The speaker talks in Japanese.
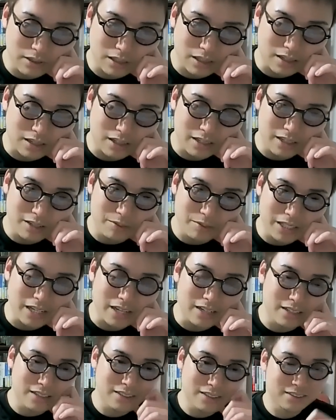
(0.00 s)
なんかあれみ
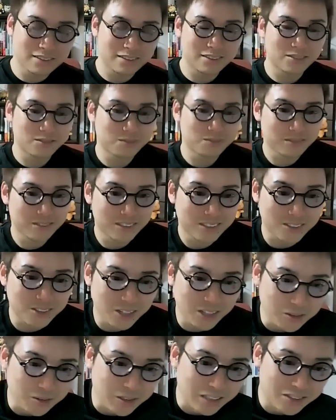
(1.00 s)
たいな。
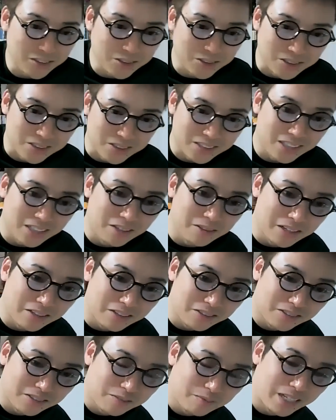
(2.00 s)
それとはちょっと違う
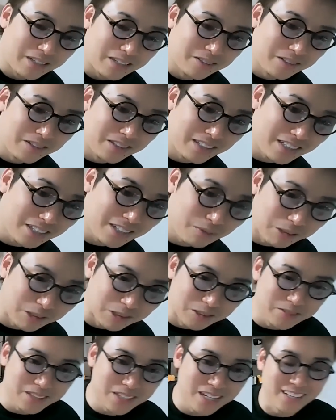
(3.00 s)
けど、
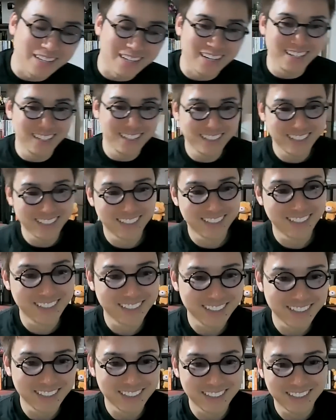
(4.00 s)
マイノリティリポートみたいな。
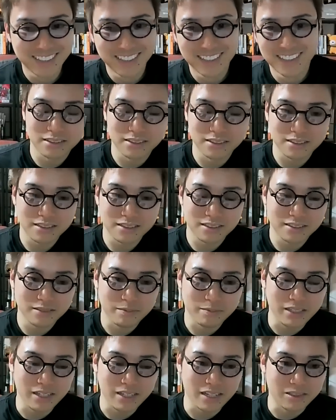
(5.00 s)

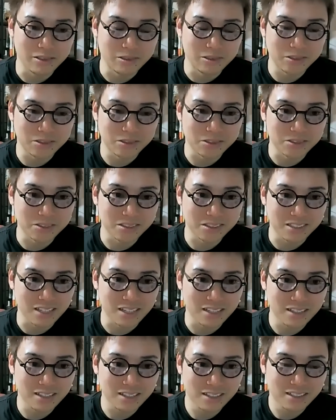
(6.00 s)
未来を予測し
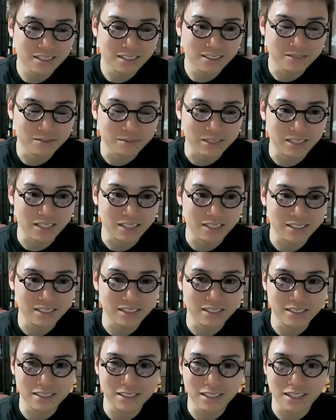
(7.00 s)
て、未
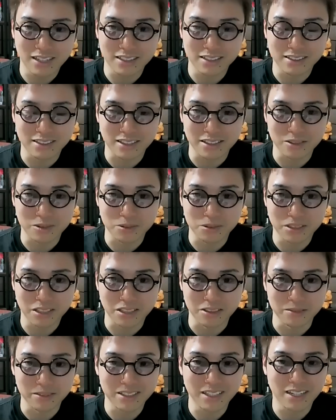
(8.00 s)
然に犯罪を
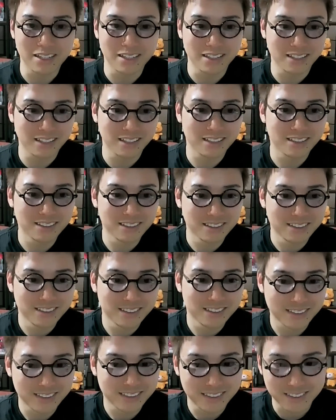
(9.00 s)
防ぐみたいなね。
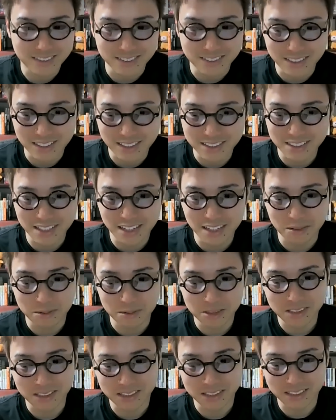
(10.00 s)
そんな時代が
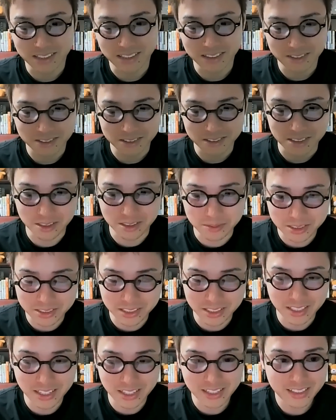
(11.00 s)
もしかしたら来るかも
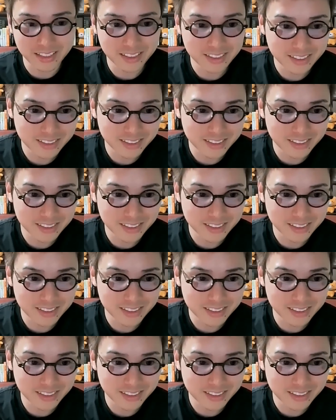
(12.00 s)
しれない。